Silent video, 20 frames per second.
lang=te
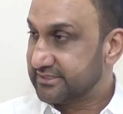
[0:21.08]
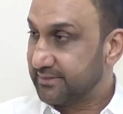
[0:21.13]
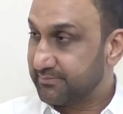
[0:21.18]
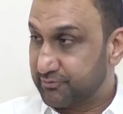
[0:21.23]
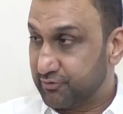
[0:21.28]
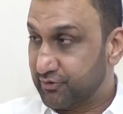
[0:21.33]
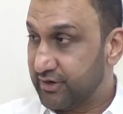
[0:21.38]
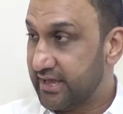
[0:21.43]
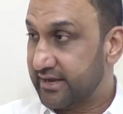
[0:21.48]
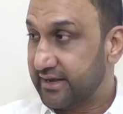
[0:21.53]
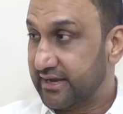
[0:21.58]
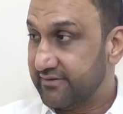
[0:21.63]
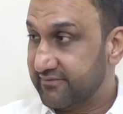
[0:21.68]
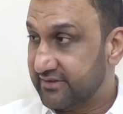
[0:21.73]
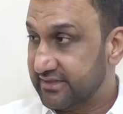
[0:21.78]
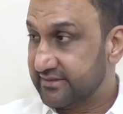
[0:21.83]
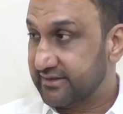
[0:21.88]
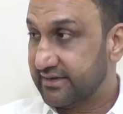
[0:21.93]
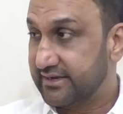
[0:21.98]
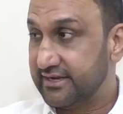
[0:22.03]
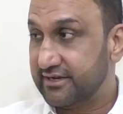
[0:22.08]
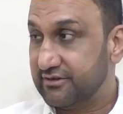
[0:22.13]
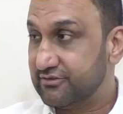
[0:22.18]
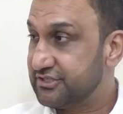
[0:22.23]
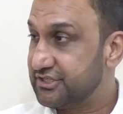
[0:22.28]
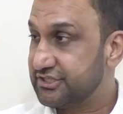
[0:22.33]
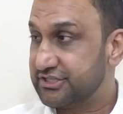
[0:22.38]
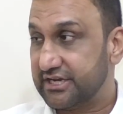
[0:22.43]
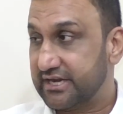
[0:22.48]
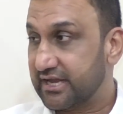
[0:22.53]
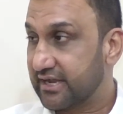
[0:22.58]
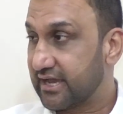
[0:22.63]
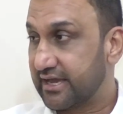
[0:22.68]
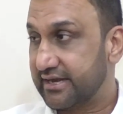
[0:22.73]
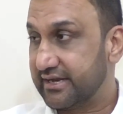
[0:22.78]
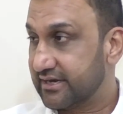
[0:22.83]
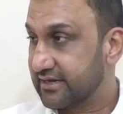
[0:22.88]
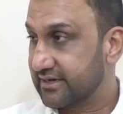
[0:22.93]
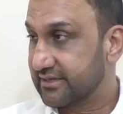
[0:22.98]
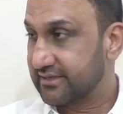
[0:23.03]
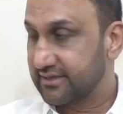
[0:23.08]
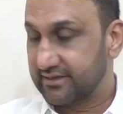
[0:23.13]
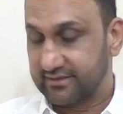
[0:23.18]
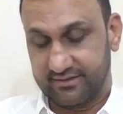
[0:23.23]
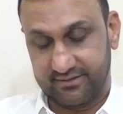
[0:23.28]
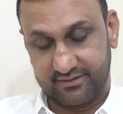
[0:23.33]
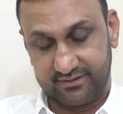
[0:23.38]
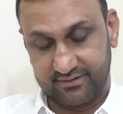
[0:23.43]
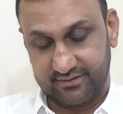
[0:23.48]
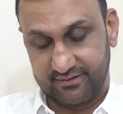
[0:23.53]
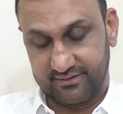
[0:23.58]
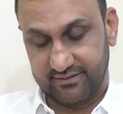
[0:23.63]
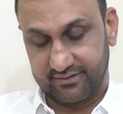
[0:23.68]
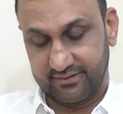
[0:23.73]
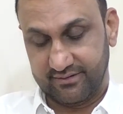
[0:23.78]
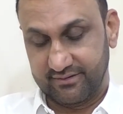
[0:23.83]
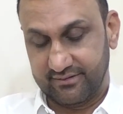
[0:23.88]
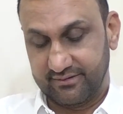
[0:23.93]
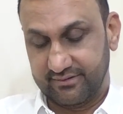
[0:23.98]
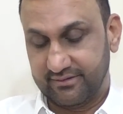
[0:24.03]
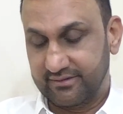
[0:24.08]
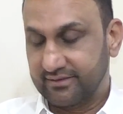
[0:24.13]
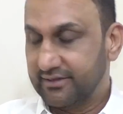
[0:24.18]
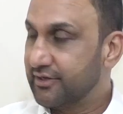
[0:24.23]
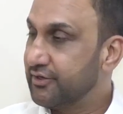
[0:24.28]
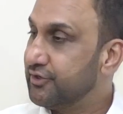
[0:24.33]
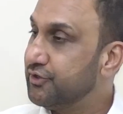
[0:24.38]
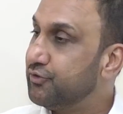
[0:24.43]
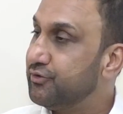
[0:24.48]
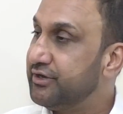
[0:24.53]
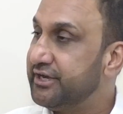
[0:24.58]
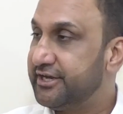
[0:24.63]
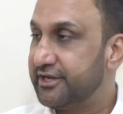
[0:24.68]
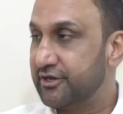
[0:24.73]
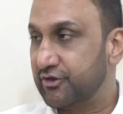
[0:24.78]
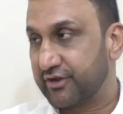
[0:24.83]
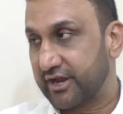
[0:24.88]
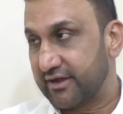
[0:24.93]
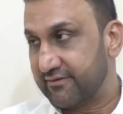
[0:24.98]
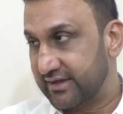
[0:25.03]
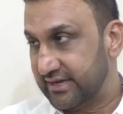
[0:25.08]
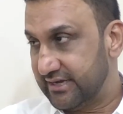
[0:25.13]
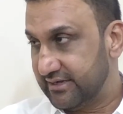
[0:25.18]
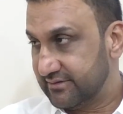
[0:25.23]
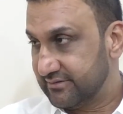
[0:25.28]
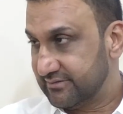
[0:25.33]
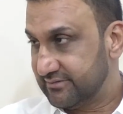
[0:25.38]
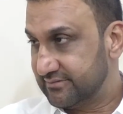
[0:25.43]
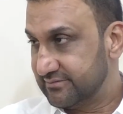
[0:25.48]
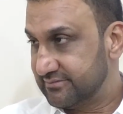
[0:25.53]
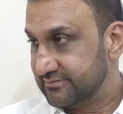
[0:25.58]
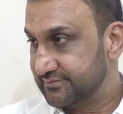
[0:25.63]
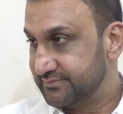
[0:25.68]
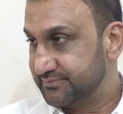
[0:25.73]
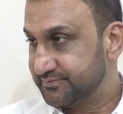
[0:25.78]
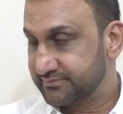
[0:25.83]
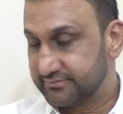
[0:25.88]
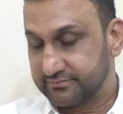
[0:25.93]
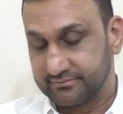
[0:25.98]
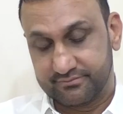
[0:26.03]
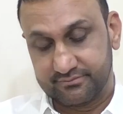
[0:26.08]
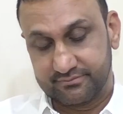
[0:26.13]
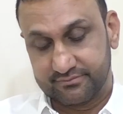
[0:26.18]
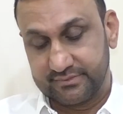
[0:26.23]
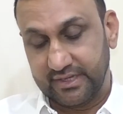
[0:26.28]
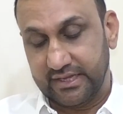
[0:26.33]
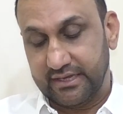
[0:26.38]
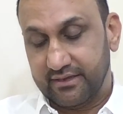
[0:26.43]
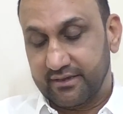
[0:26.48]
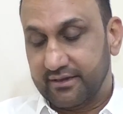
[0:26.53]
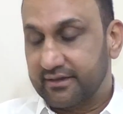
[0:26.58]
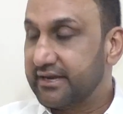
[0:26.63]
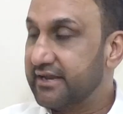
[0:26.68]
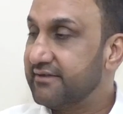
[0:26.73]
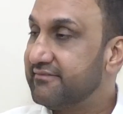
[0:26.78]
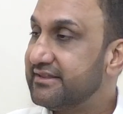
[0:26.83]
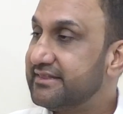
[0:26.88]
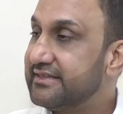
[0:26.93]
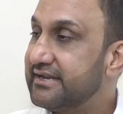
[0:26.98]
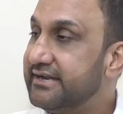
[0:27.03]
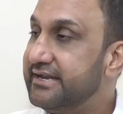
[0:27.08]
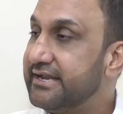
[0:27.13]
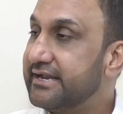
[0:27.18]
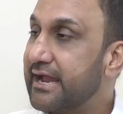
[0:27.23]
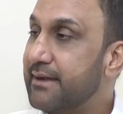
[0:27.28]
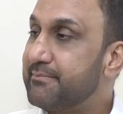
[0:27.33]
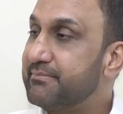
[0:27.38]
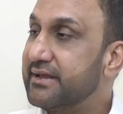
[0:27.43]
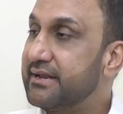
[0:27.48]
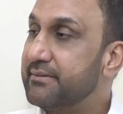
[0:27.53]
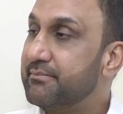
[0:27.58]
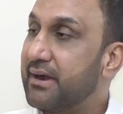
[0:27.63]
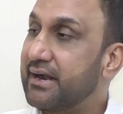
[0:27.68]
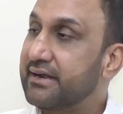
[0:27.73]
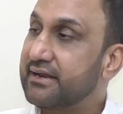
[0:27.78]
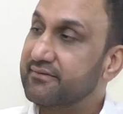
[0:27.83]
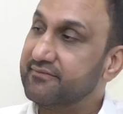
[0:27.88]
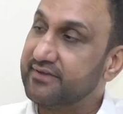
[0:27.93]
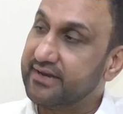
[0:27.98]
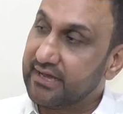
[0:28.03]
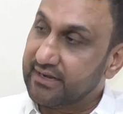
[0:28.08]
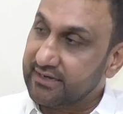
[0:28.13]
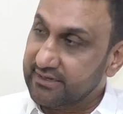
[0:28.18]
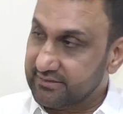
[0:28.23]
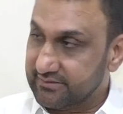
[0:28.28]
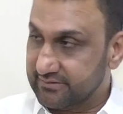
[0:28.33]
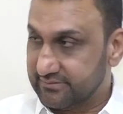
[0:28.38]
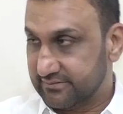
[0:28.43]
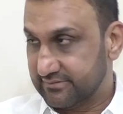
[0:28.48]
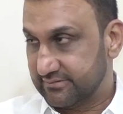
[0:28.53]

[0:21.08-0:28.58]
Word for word: చెప్తున్నా రేవంత్ రెడ్డి నుంచి చిన్న కార్యకర్త యూనిటీలో రావాలి ఓకే రేవంత్ రెడ్డి కెప్టెన్ మాట వినాలి